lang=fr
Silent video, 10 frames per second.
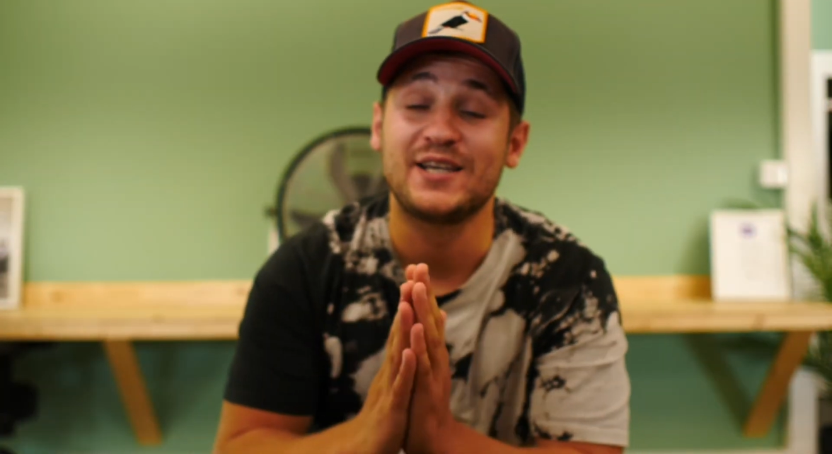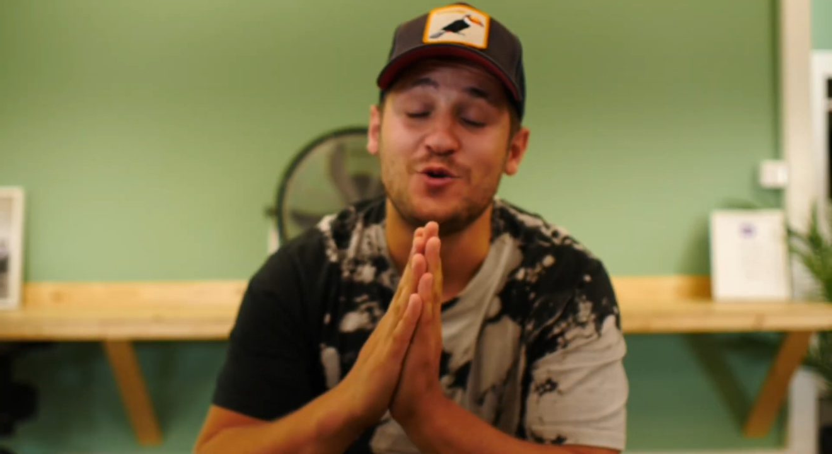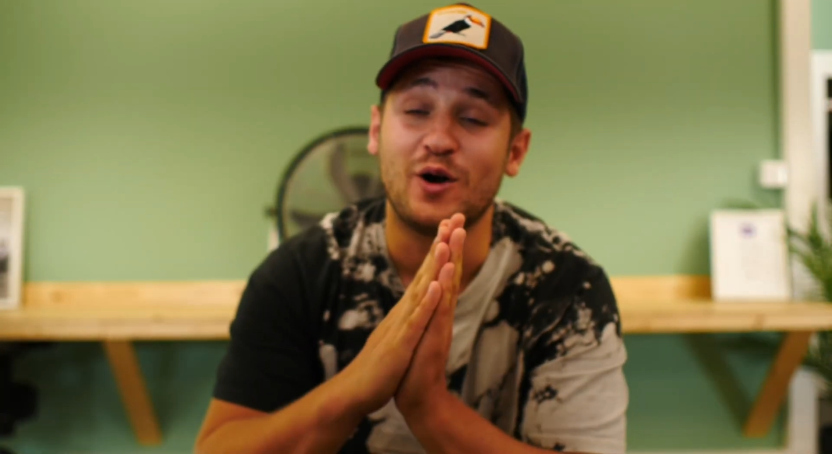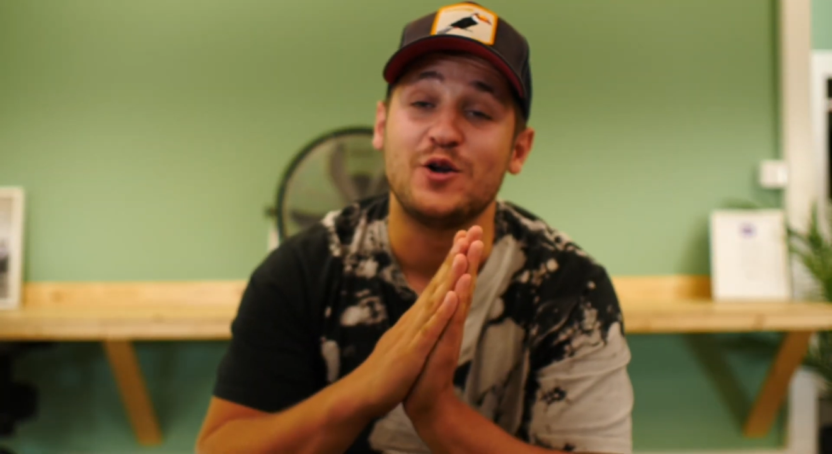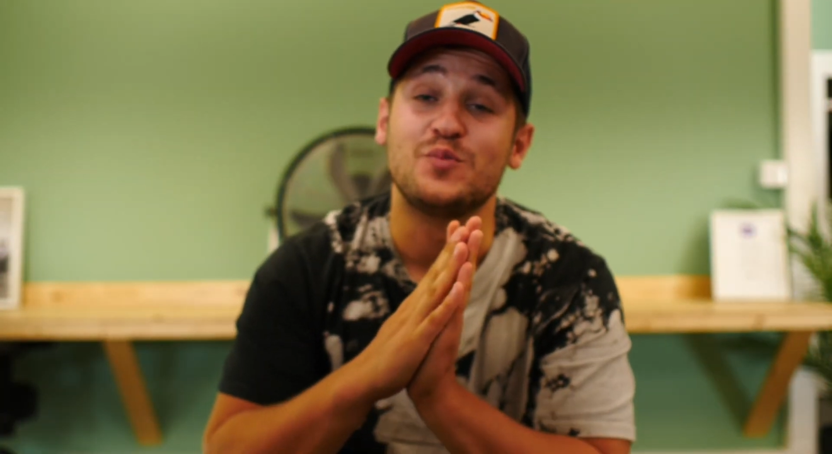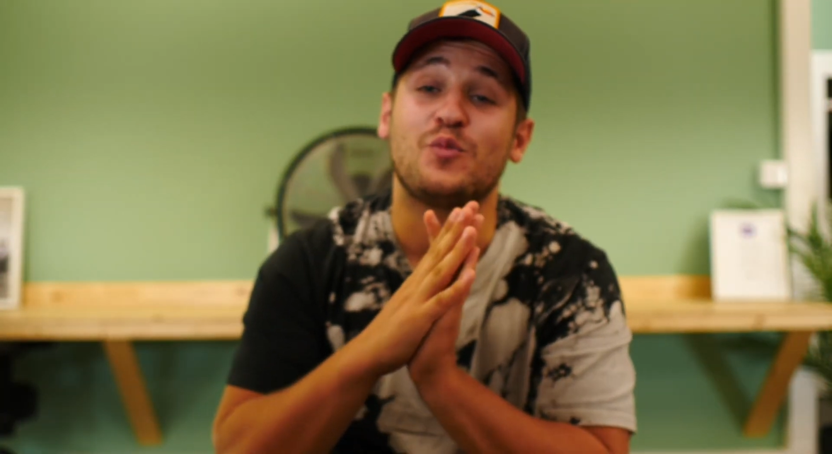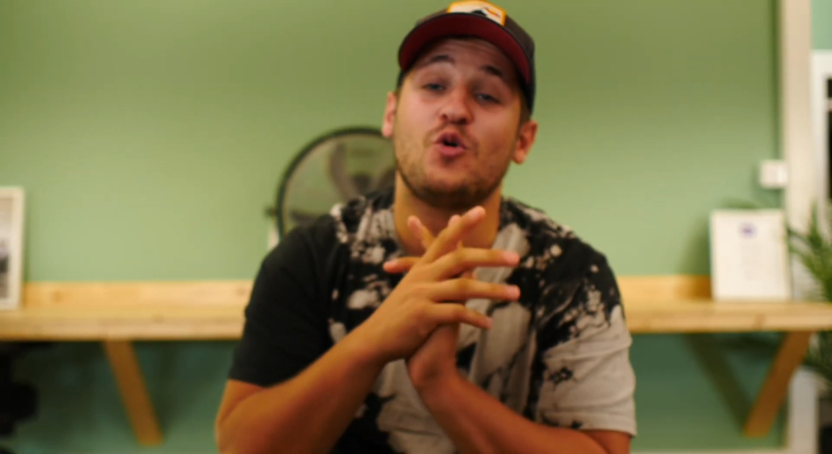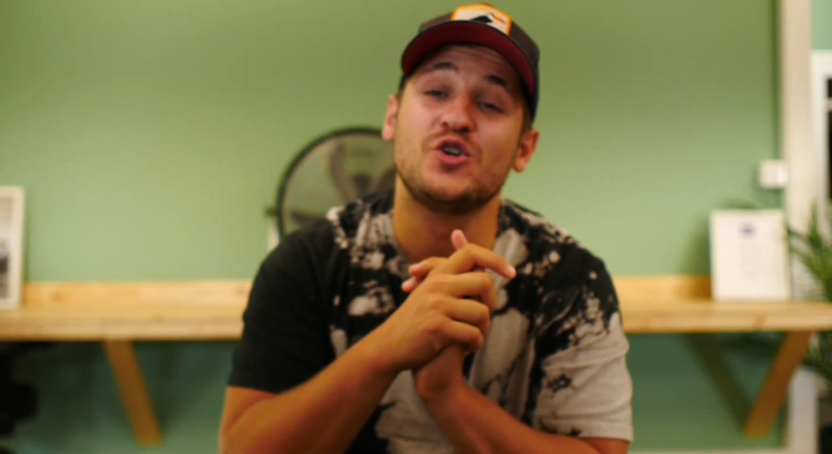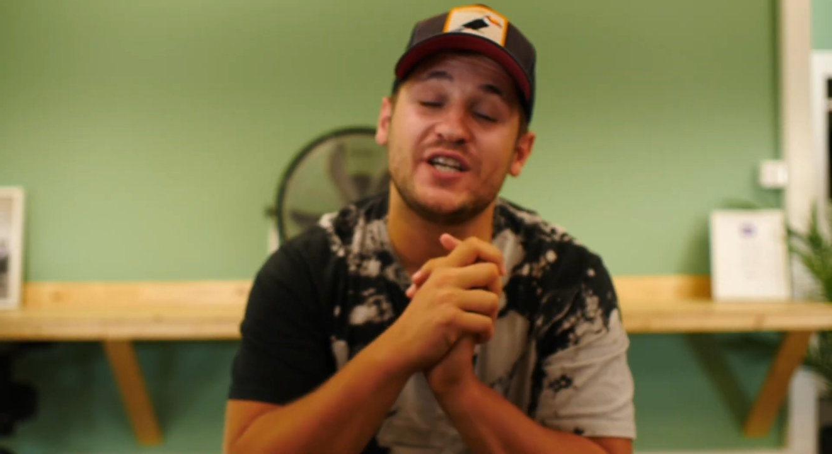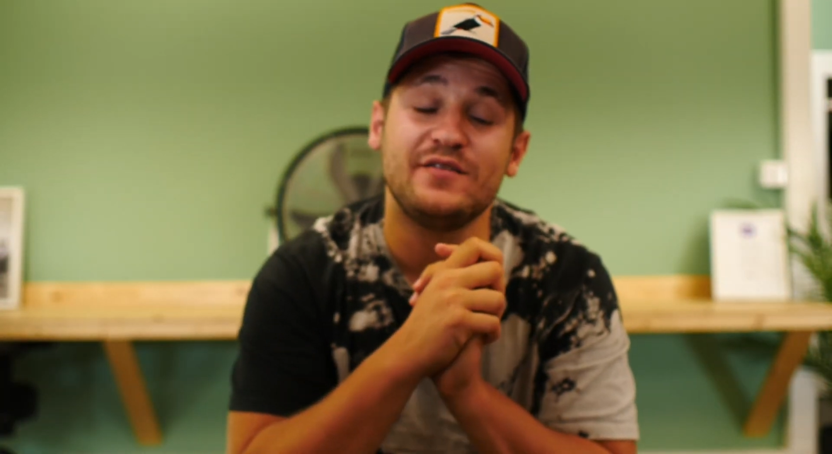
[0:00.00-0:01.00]
qu'il y aura une
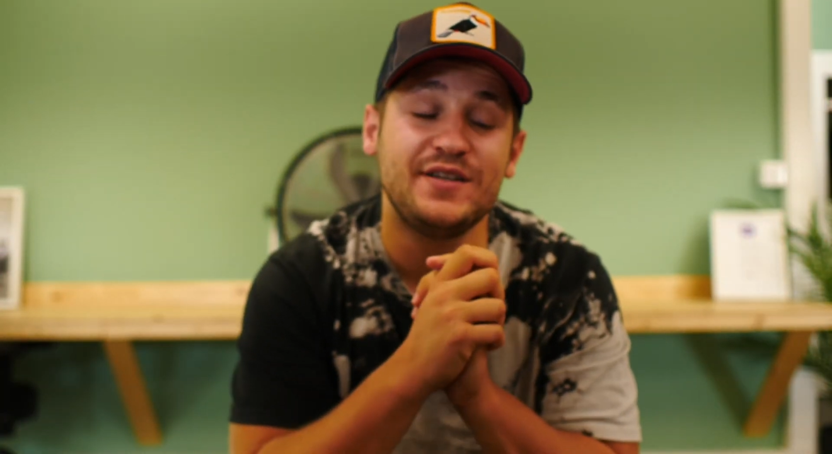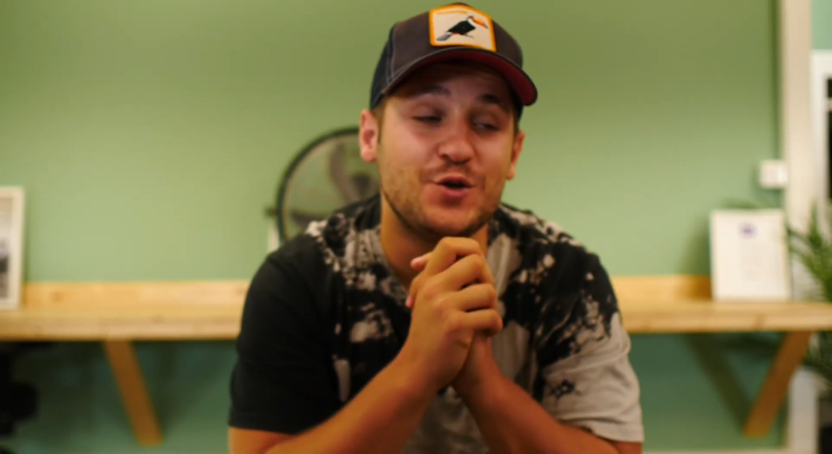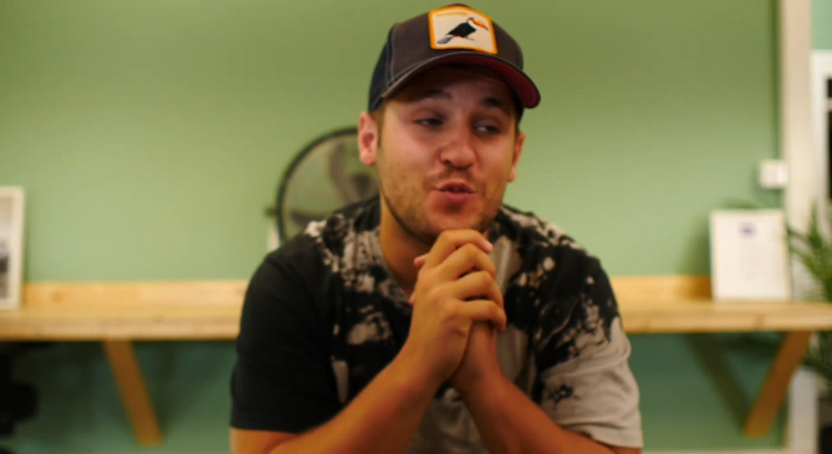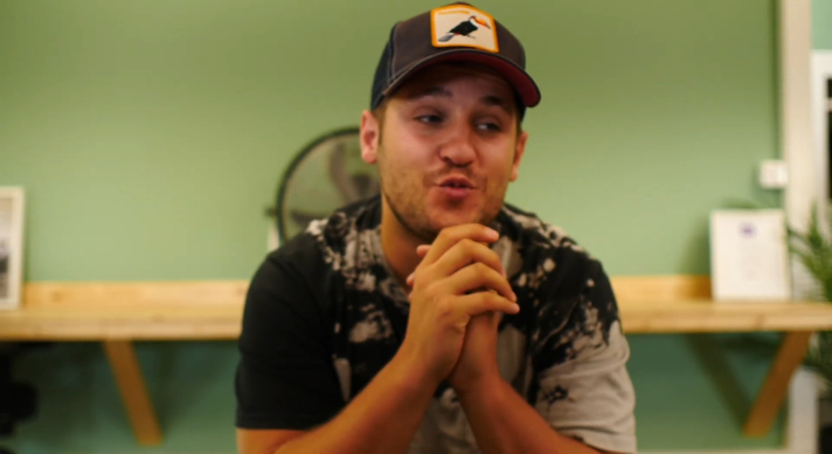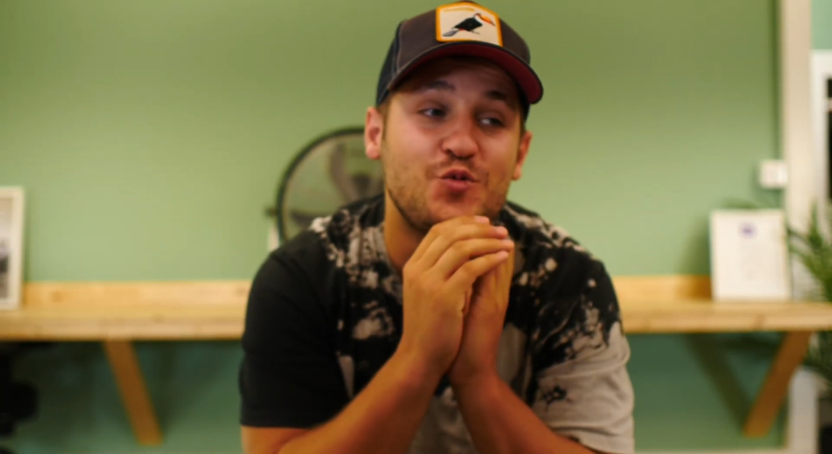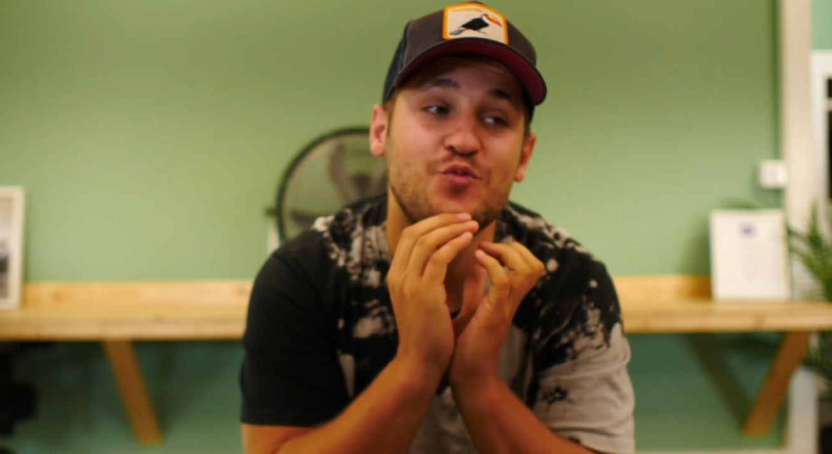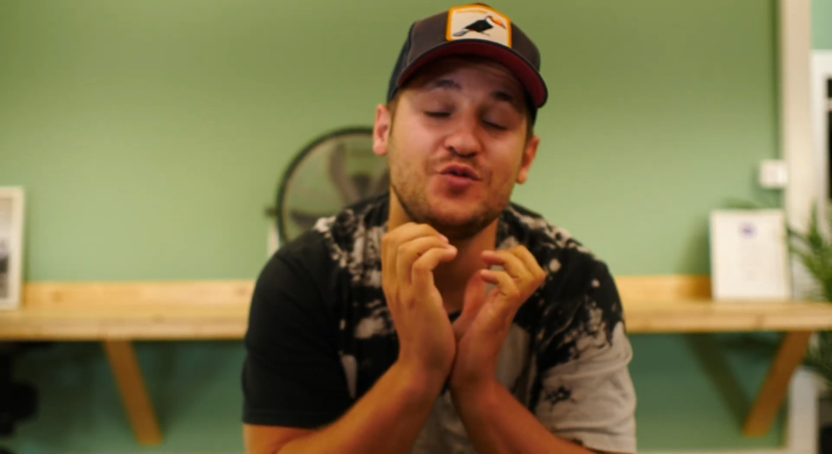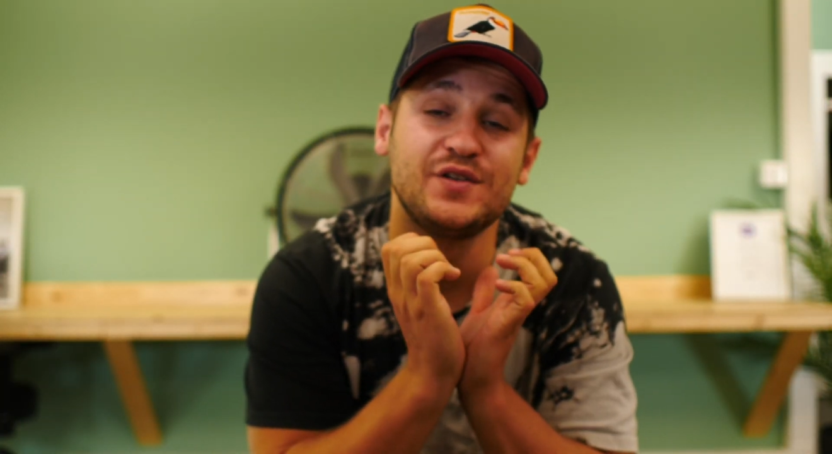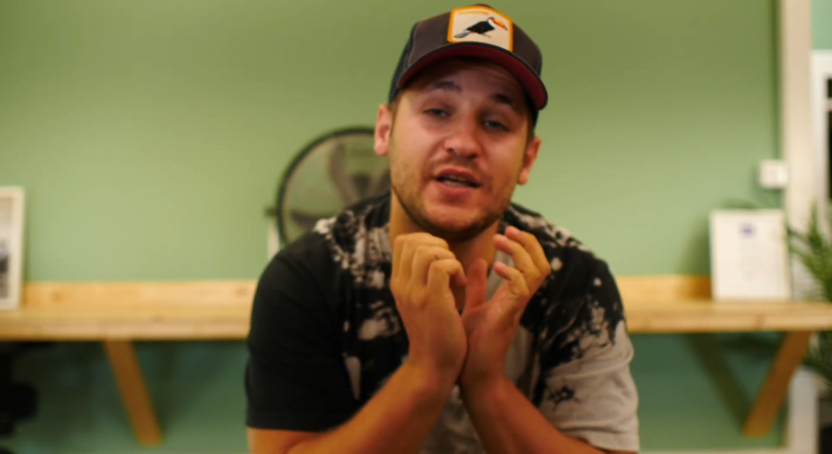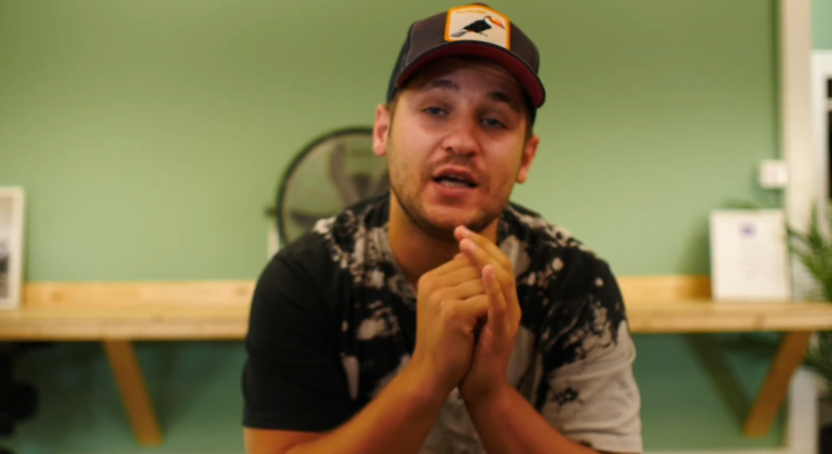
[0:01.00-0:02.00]
prochaine vidéo plus
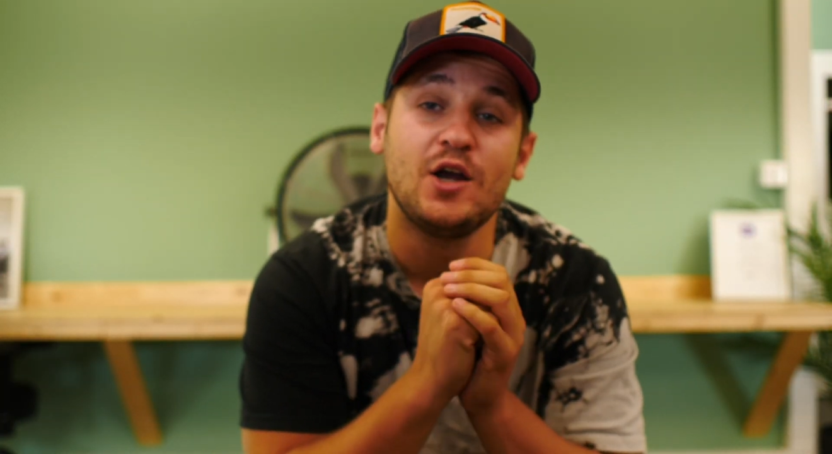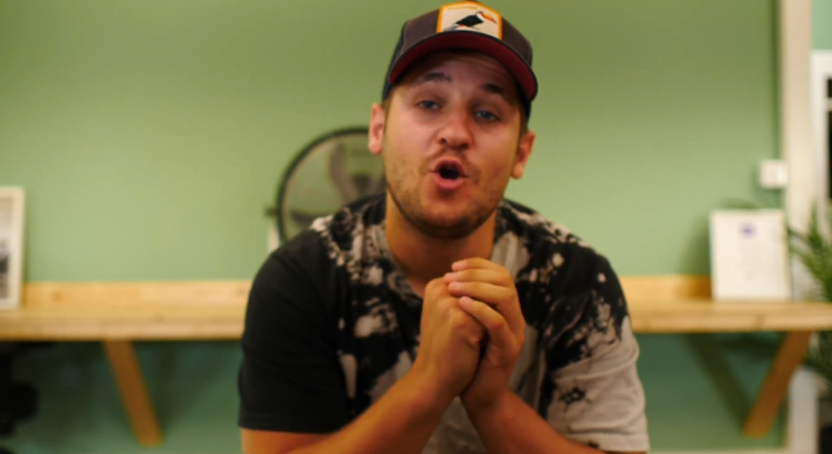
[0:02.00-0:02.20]
poussée